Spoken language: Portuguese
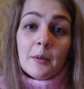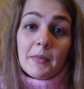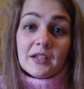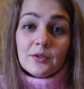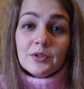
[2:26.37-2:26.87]

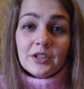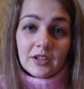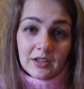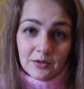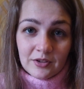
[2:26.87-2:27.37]
Mas
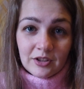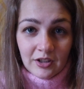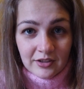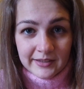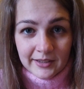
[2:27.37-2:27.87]
hoje Deus
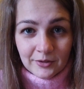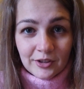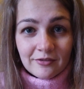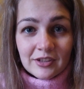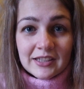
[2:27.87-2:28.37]
está dizendo
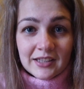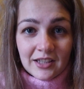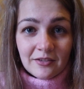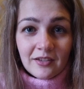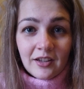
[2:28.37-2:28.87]
que
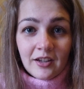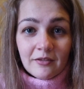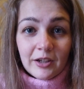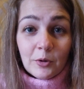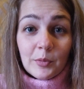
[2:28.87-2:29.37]
você
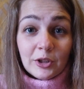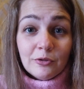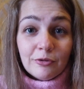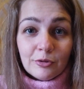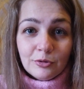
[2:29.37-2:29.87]
vai comer
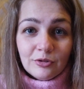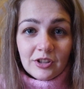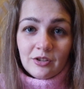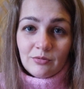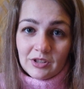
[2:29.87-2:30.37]
do fruto
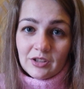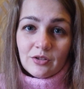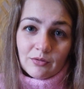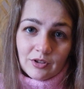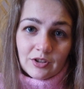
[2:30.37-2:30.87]
das suas
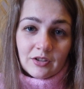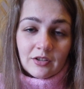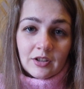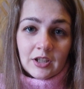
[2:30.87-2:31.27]
ações.